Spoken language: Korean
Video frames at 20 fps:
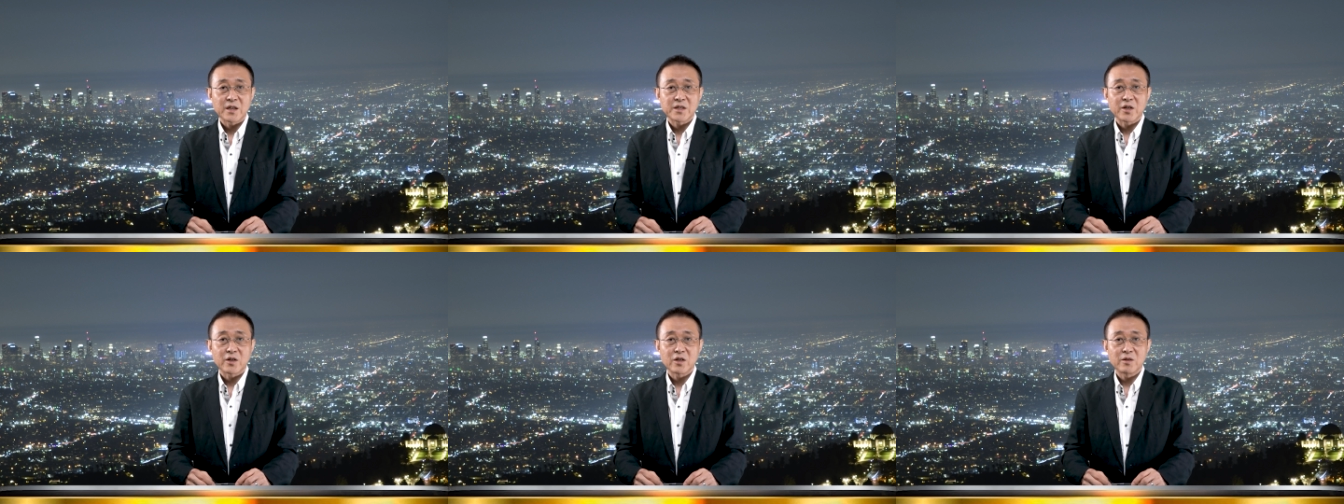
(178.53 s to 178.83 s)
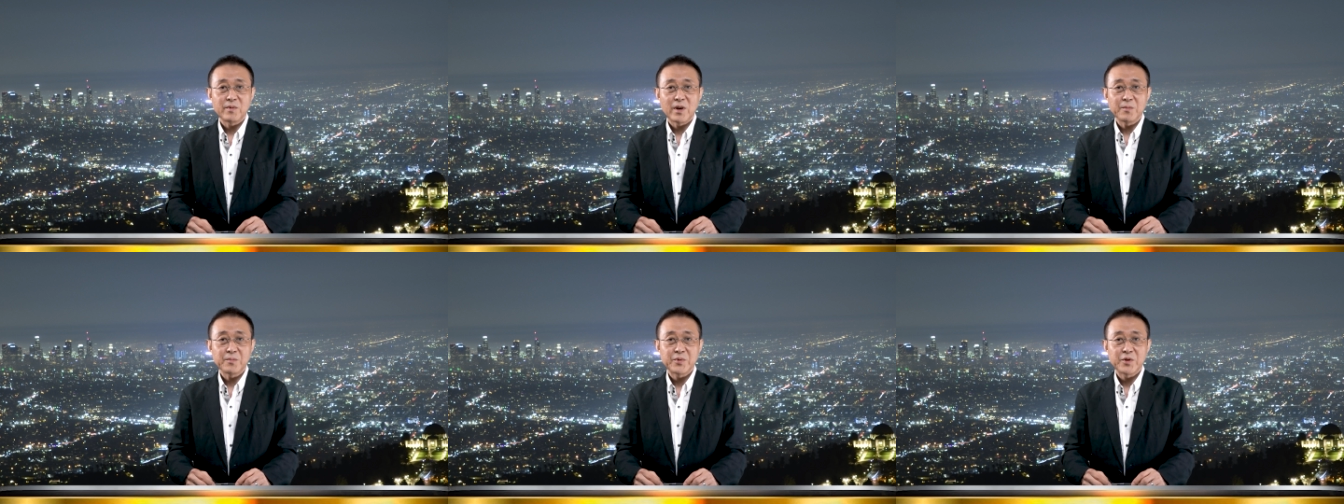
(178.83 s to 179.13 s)

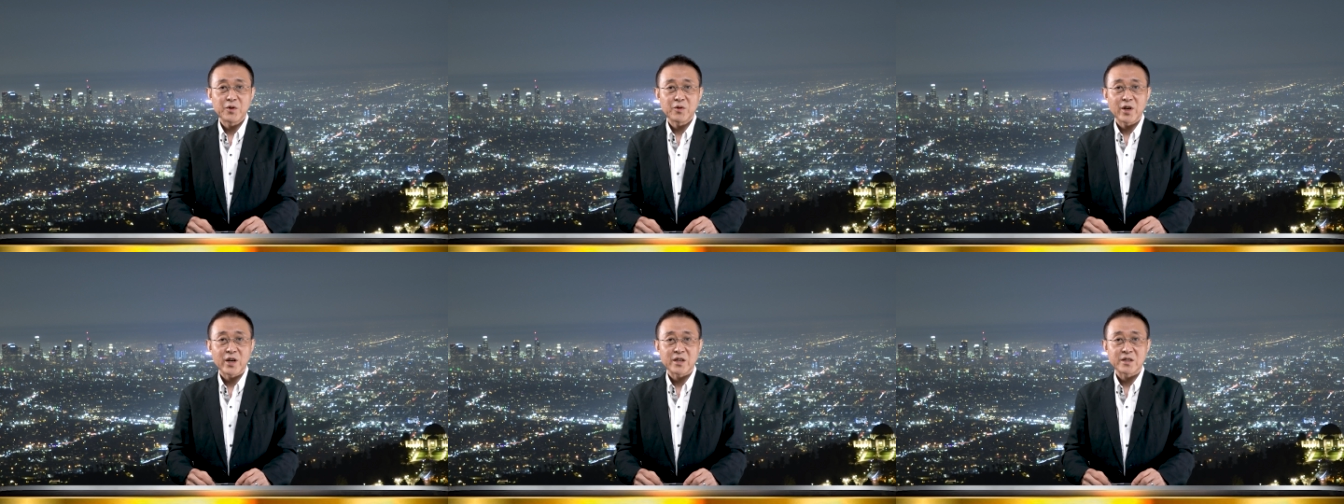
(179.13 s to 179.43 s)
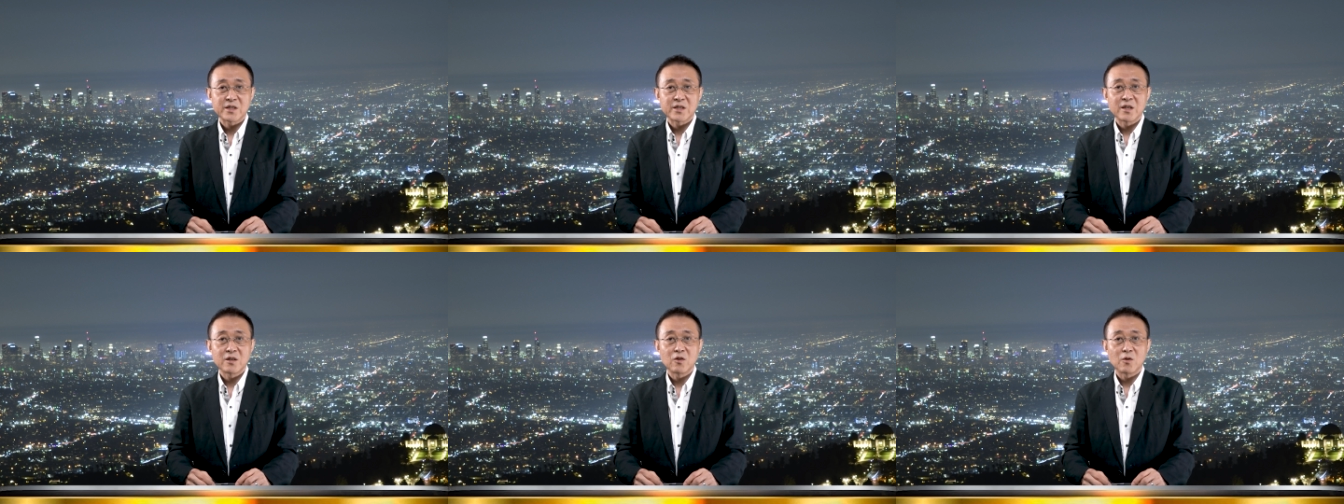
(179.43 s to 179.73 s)
저렴한 비용에
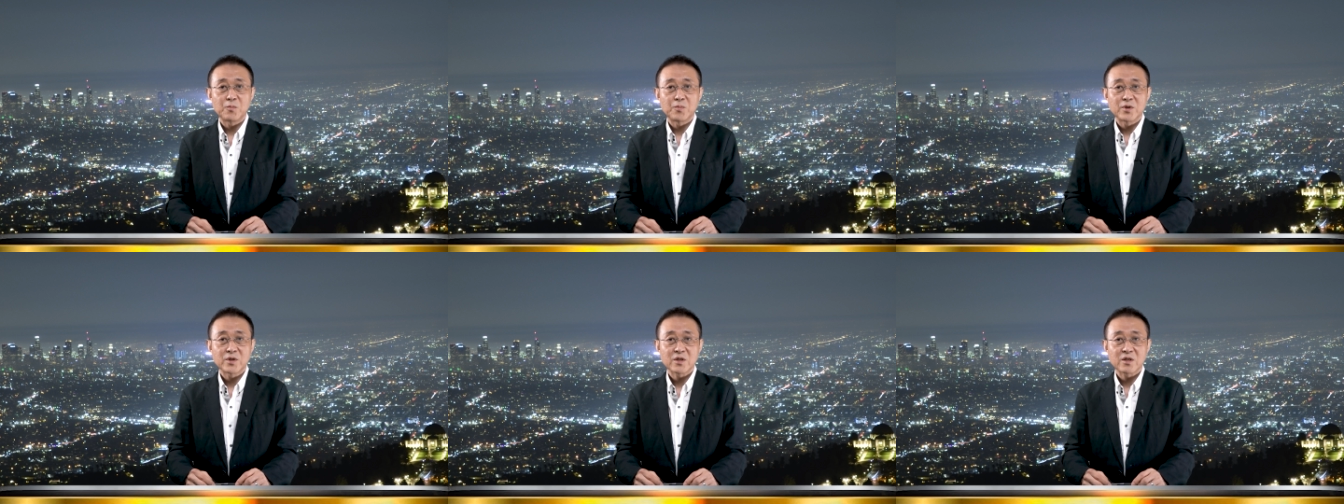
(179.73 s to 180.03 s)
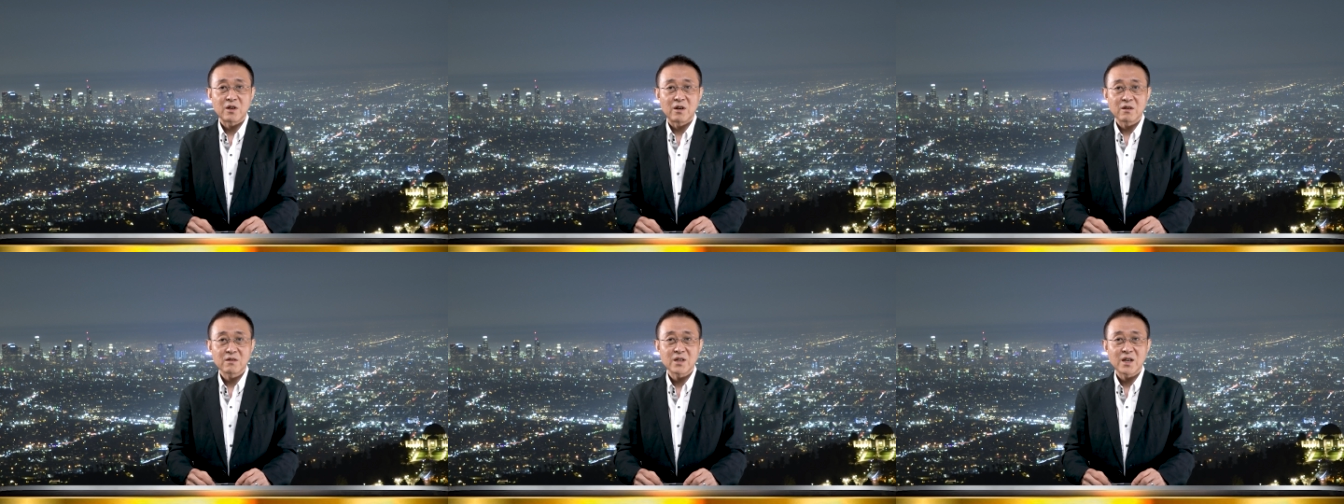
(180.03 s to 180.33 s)
질
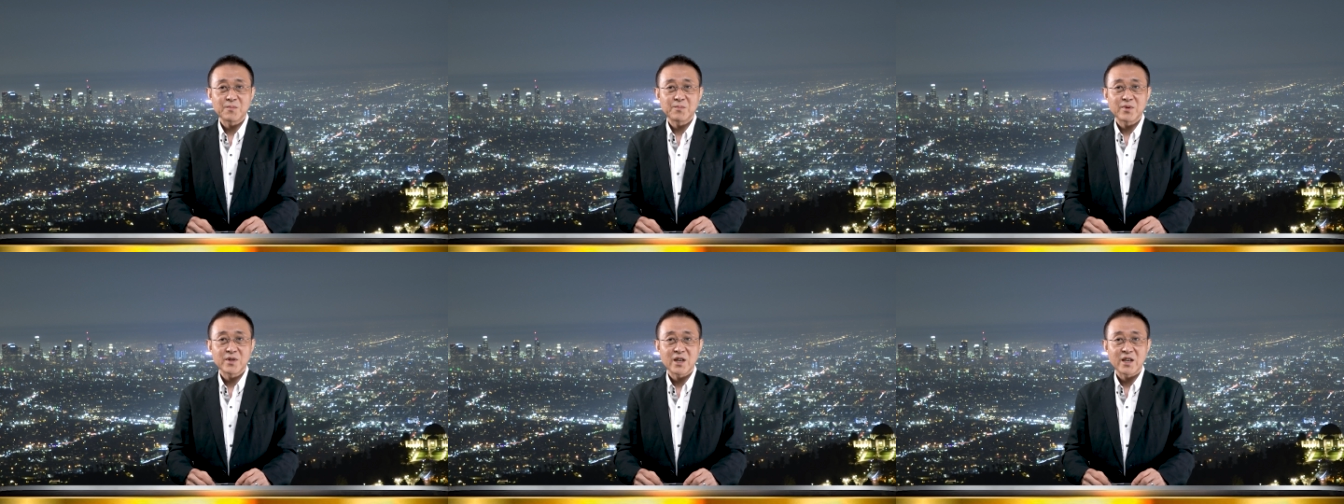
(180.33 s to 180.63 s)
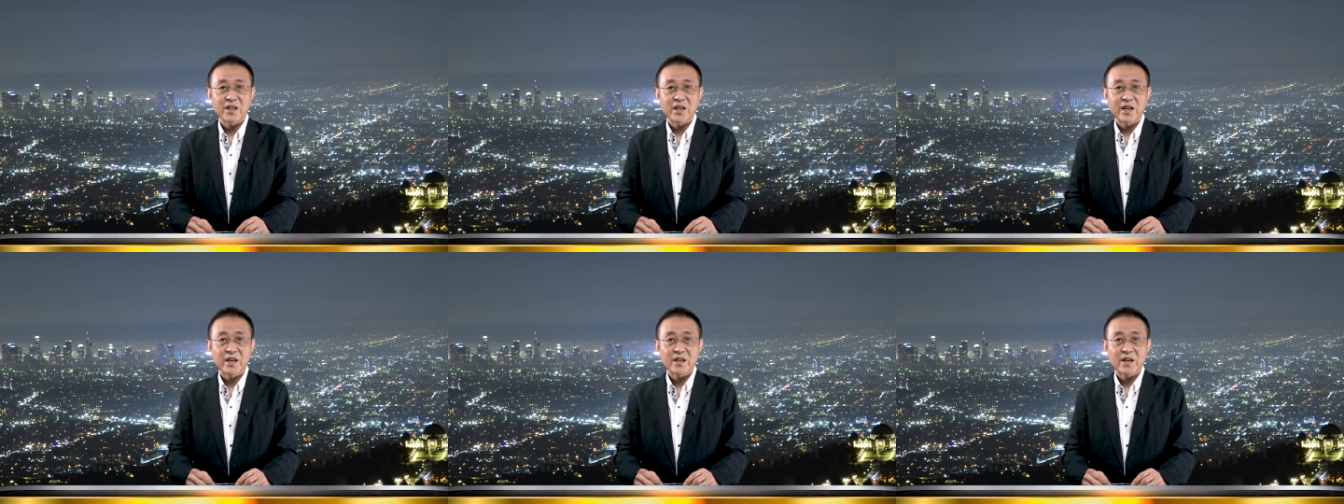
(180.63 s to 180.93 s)
높은 건강
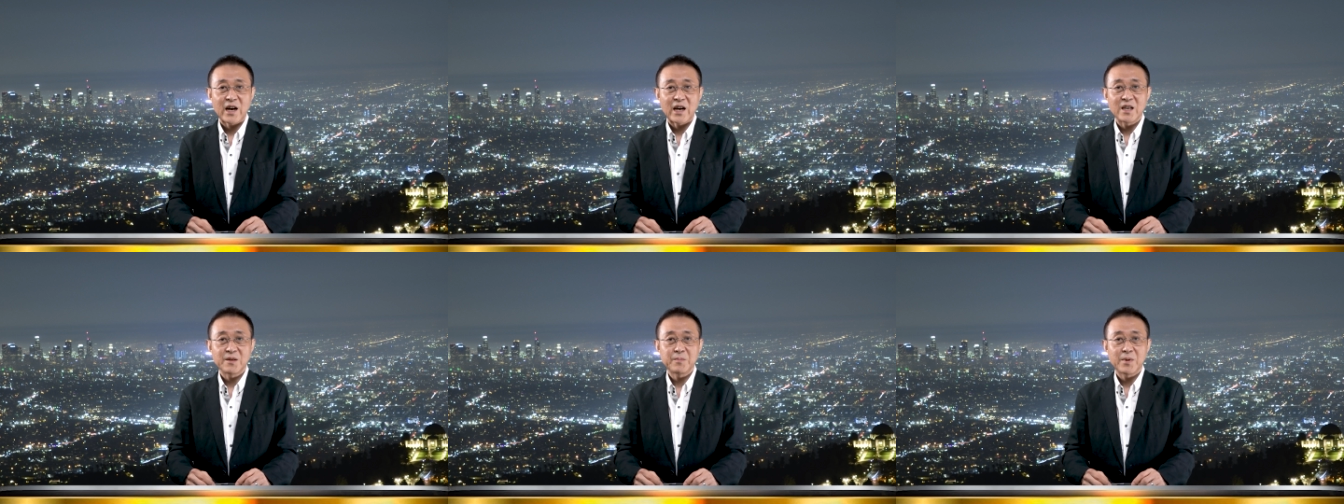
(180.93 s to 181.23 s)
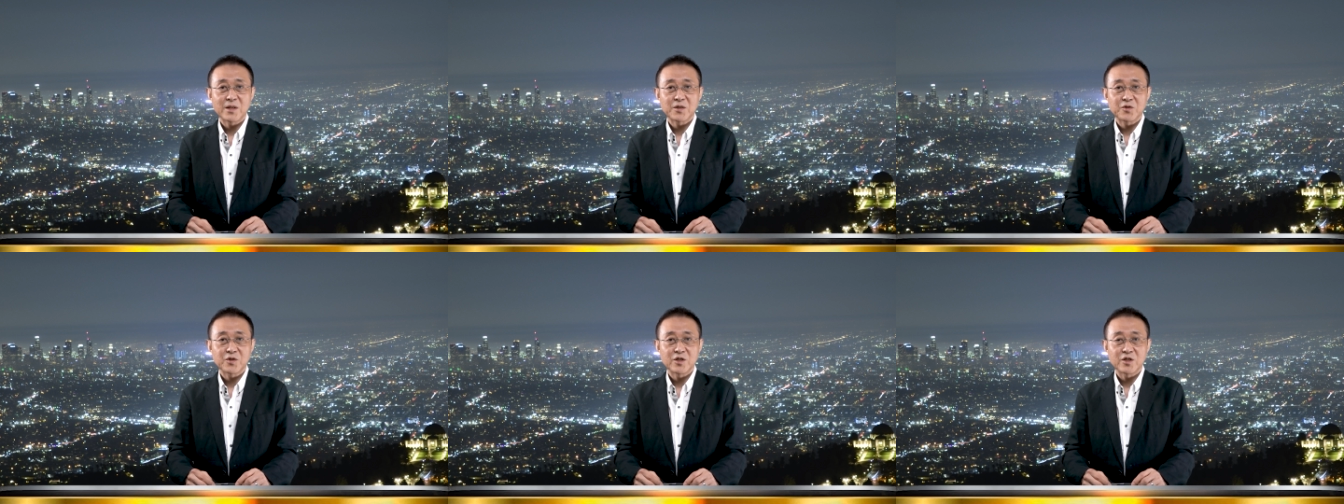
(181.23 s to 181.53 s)
플랜에
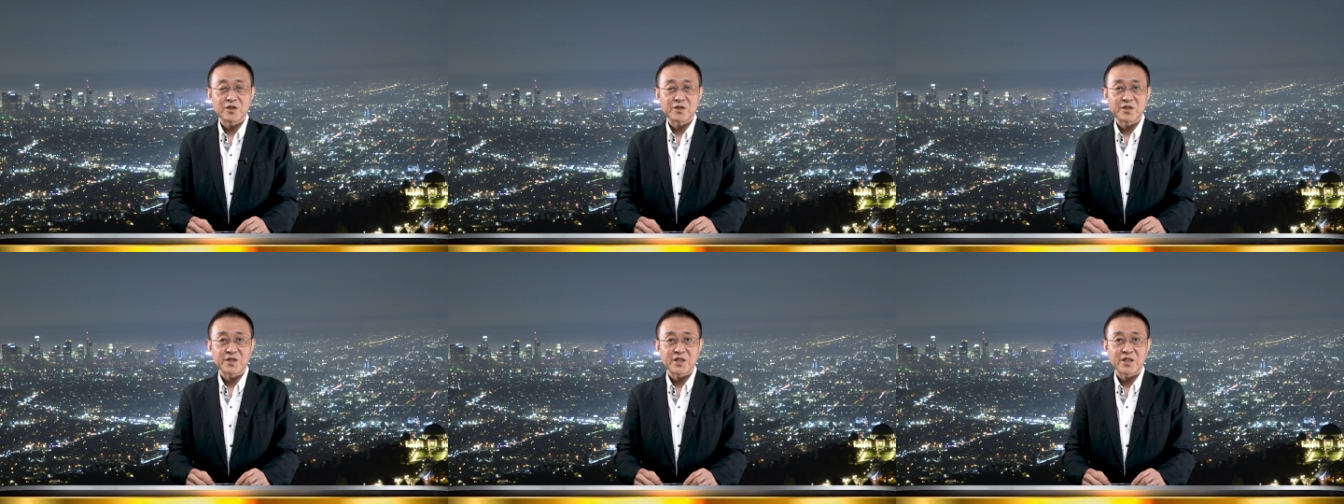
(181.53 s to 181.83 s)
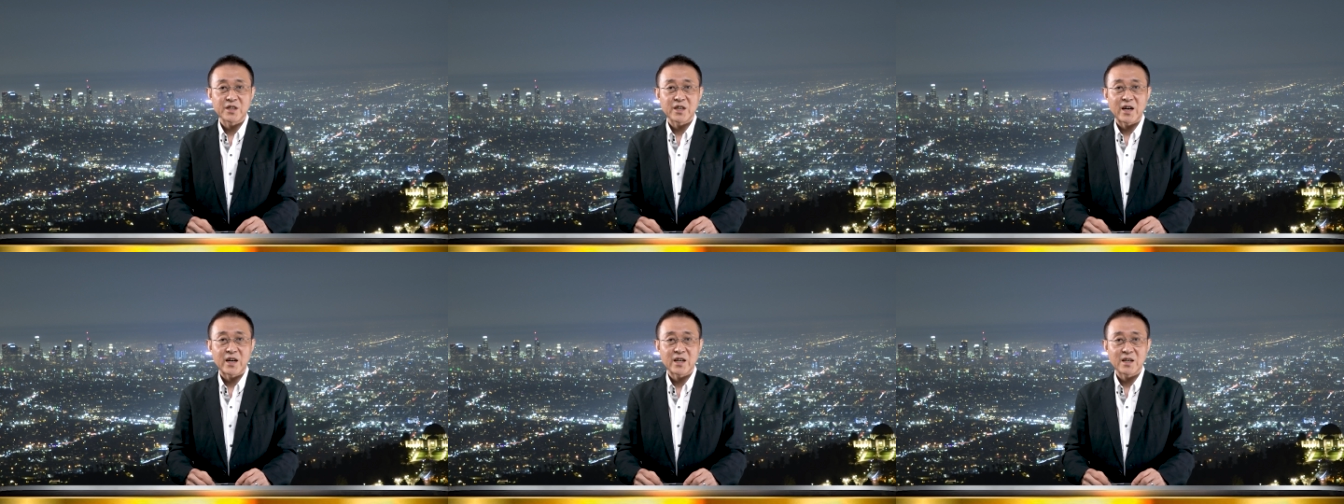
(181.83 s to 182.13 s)
가입할 수
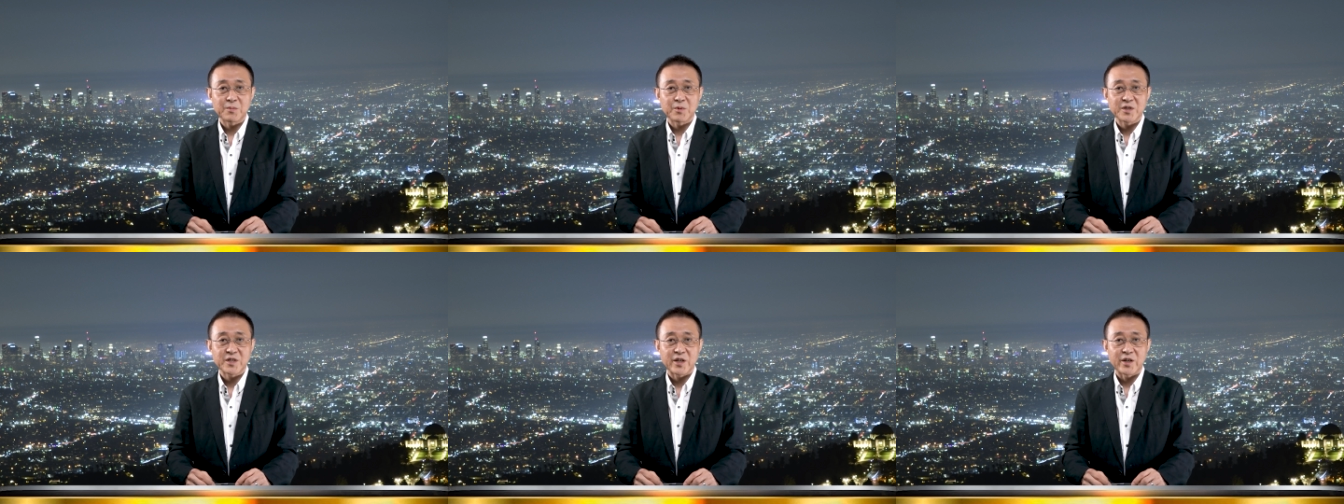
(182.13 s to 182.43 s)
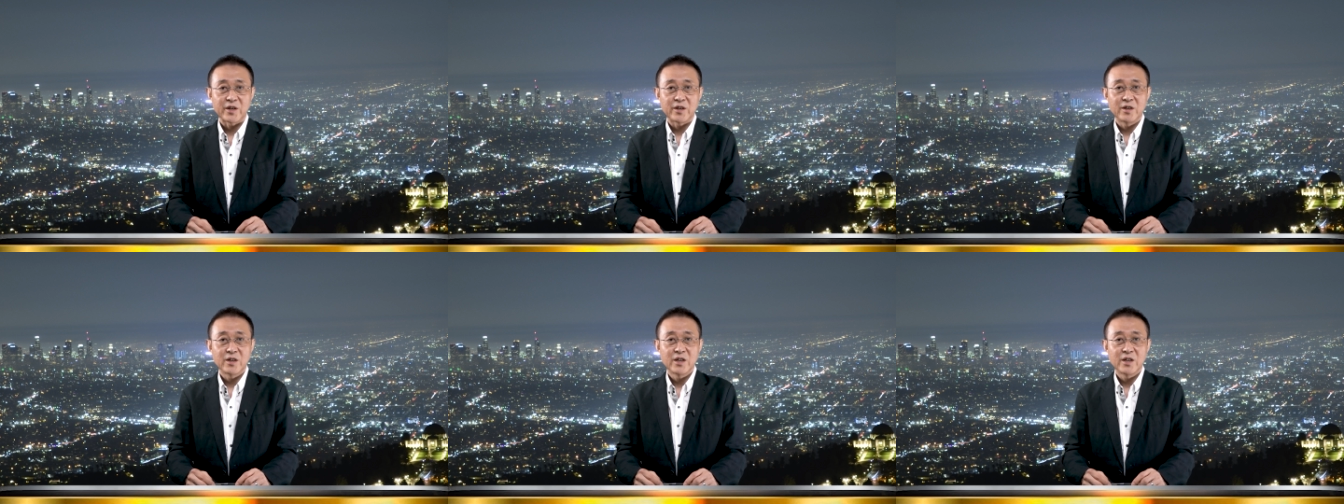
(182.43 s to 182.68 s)
있는지 알아보세요.